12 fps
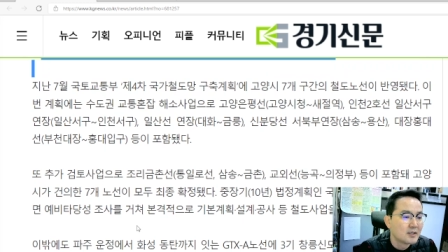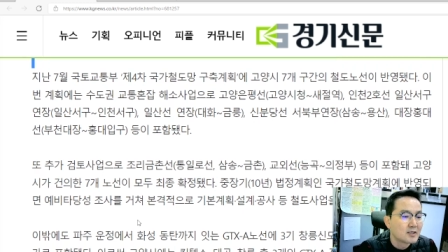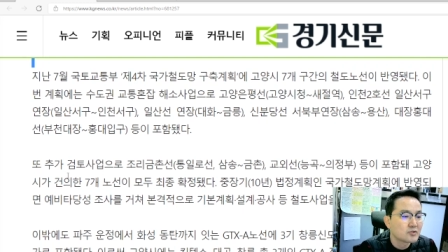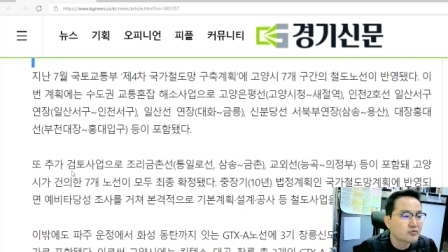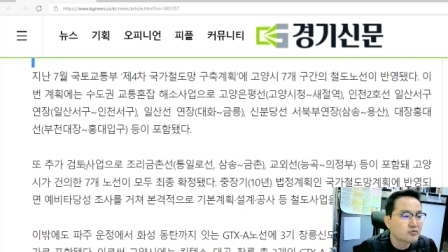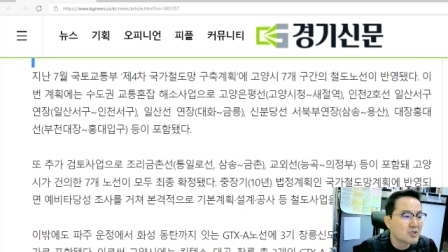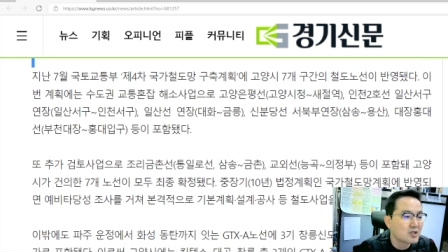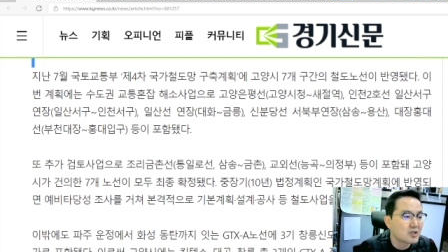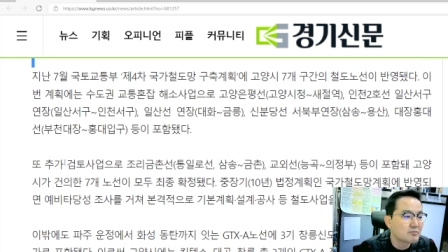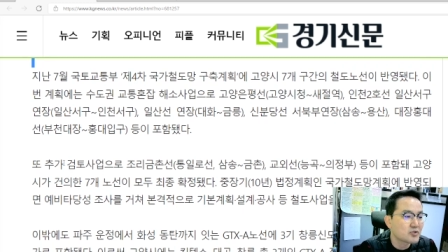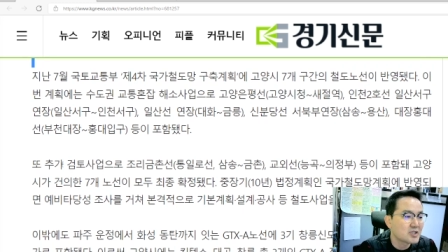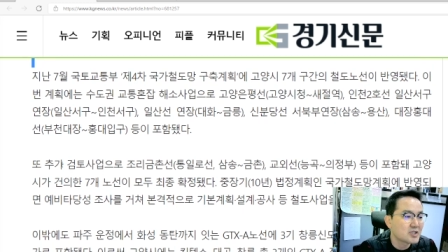추가
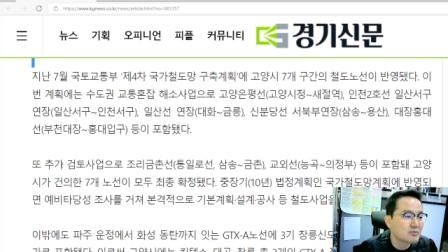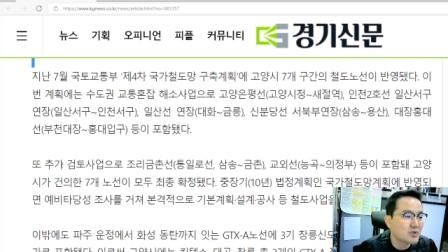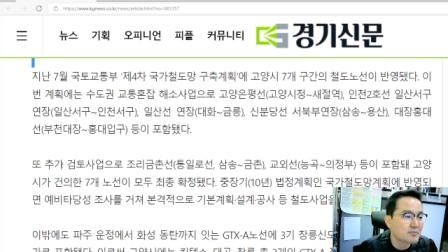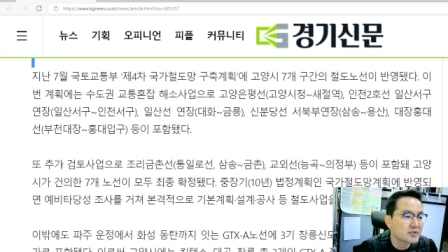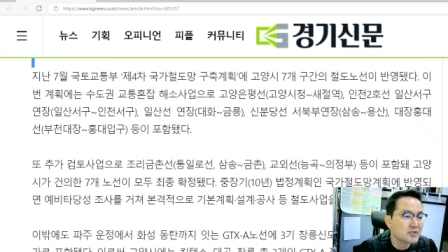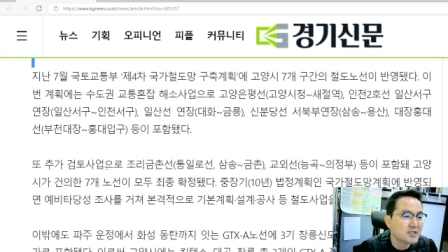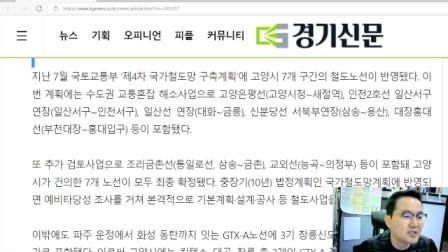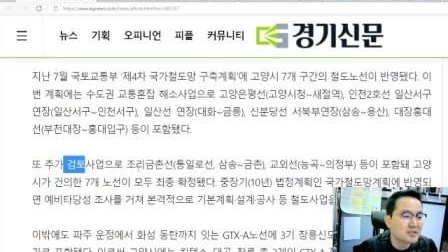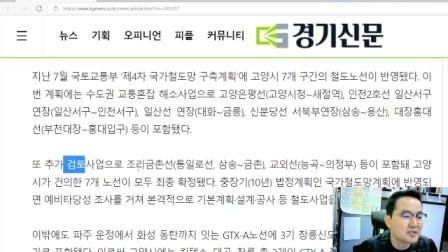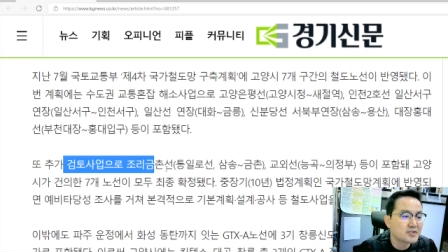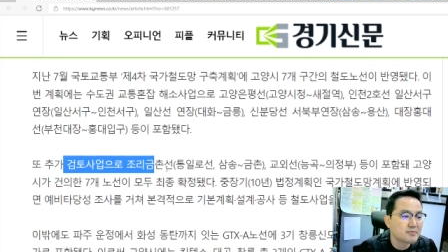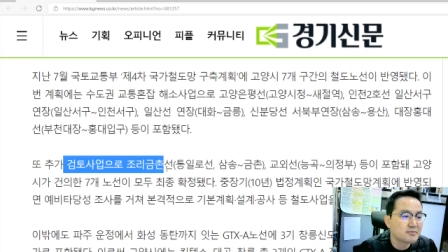검토 사업으로 앞서서 이야기
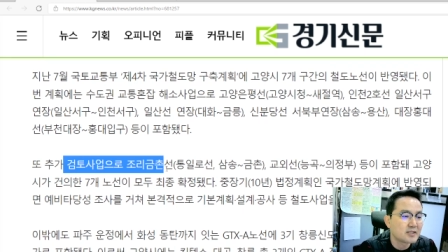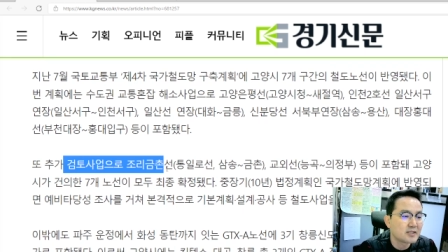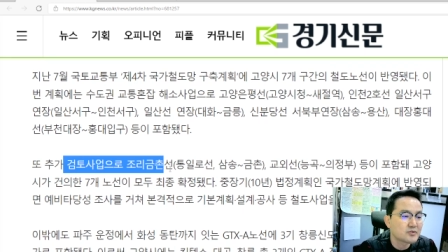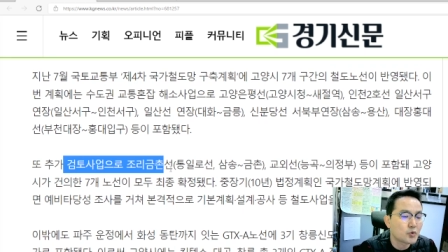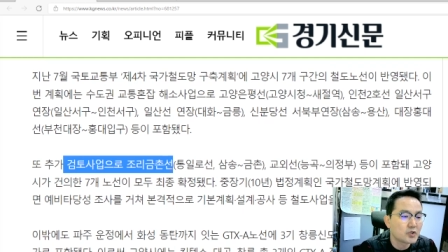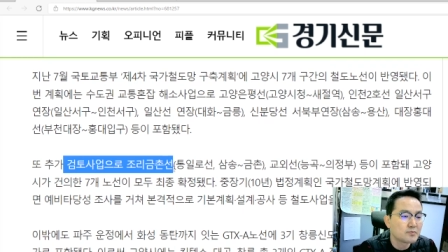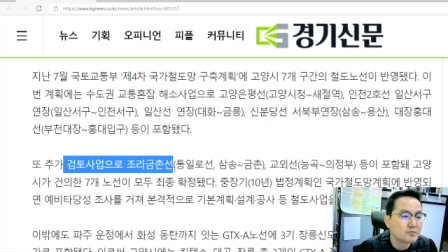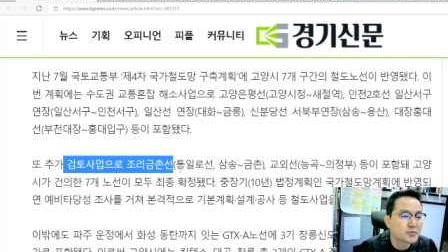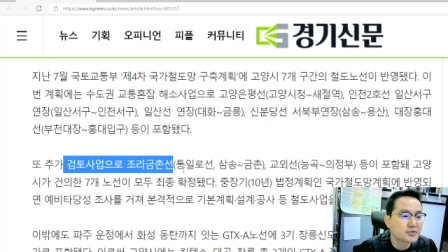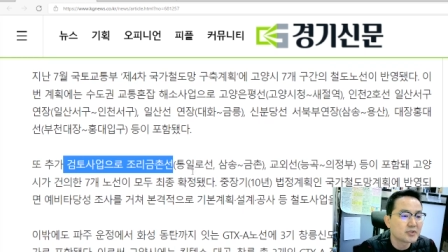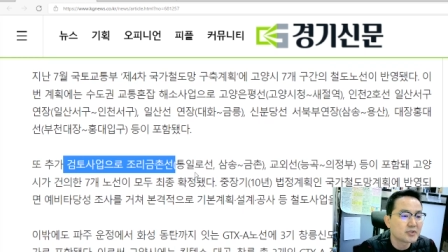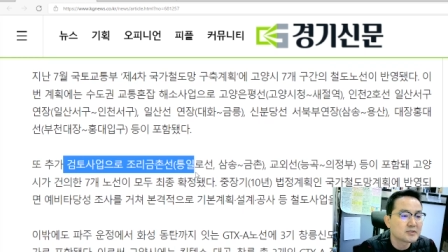드렸지만
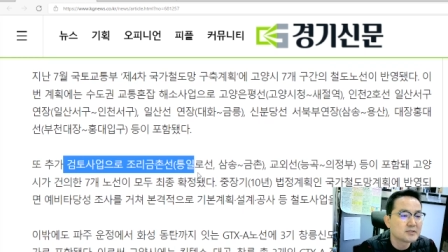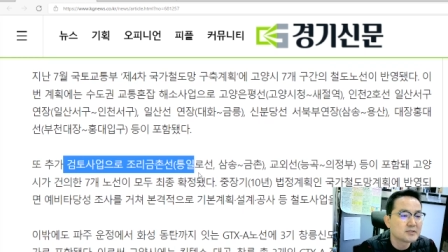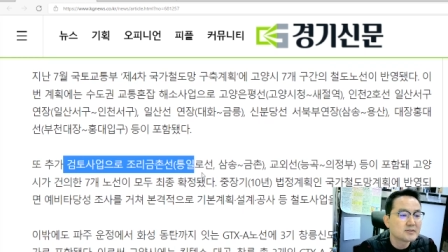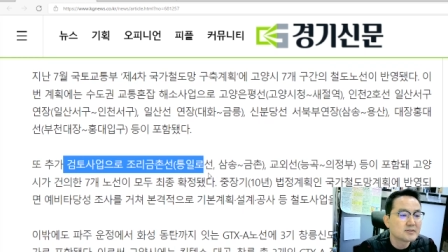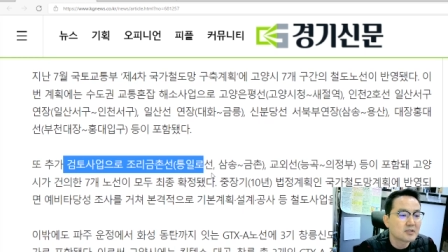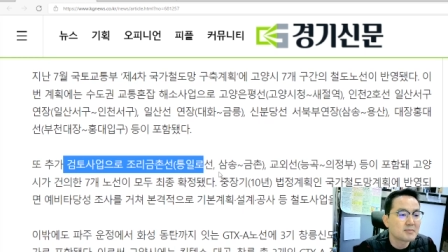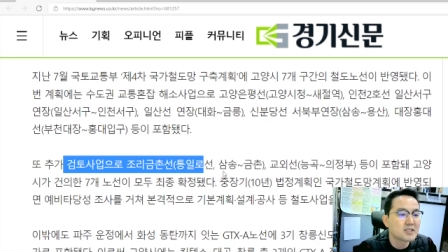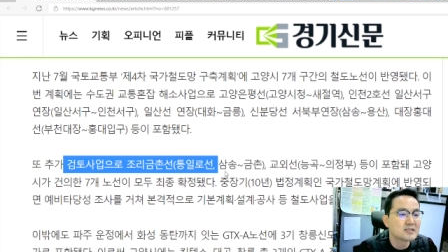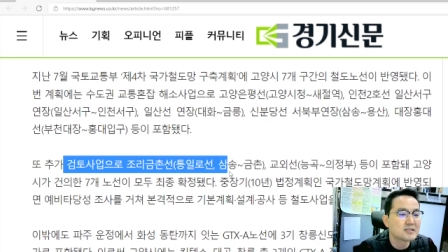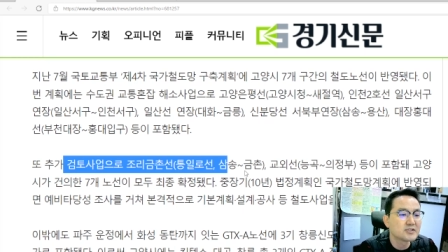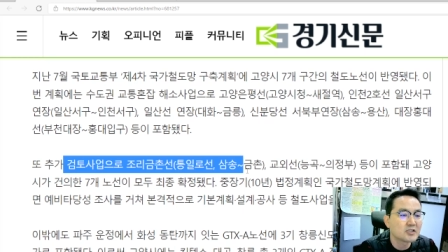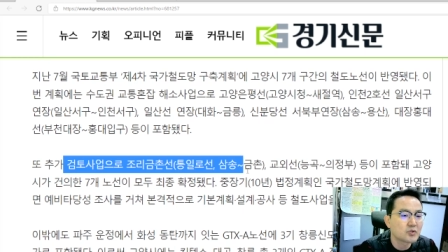조리금천선은 정말
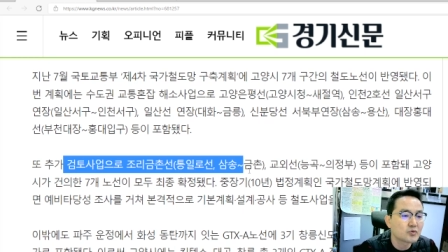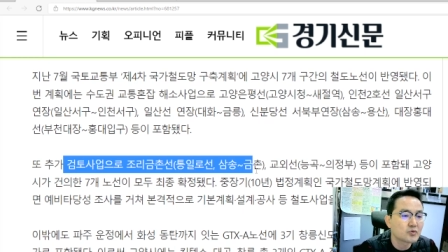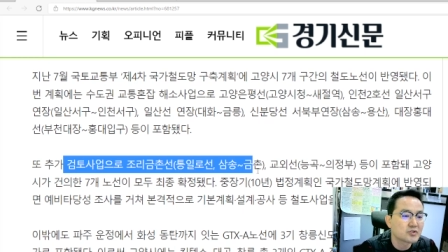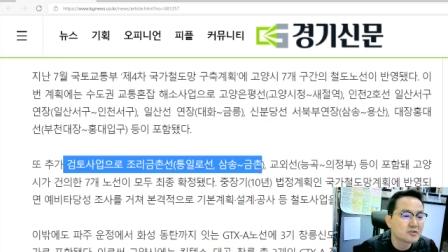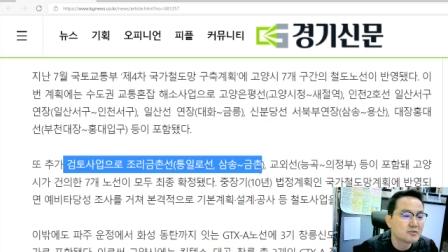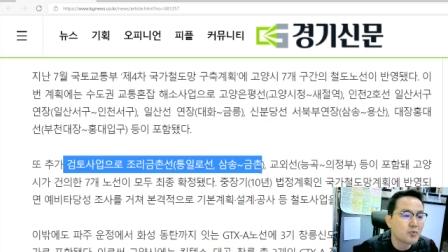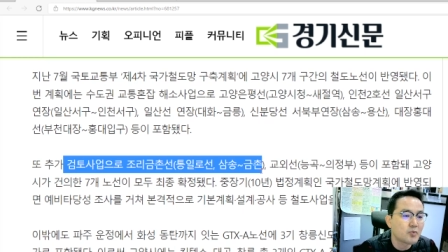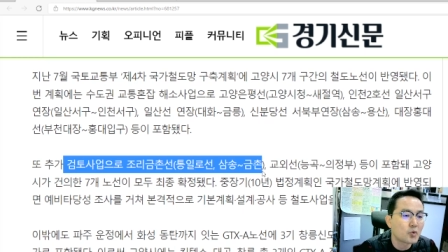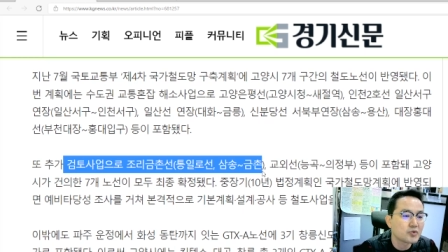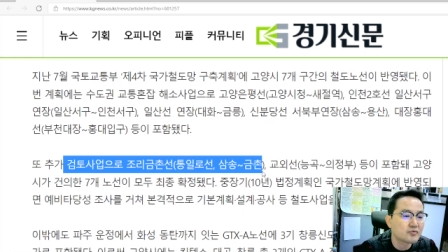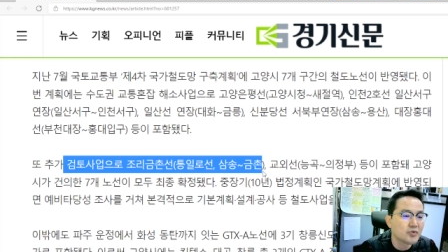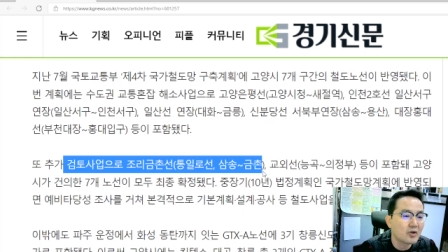긍정적으로 저는 지금 보고
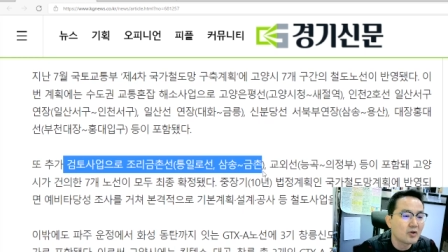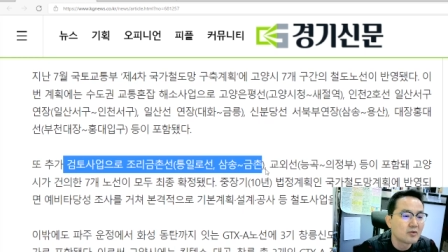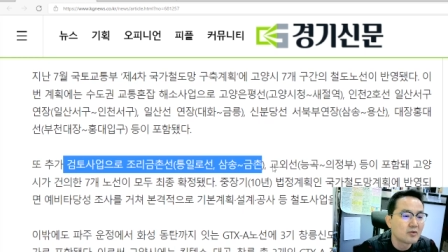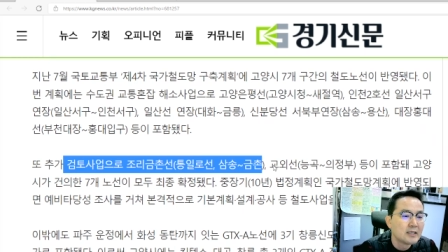있고요.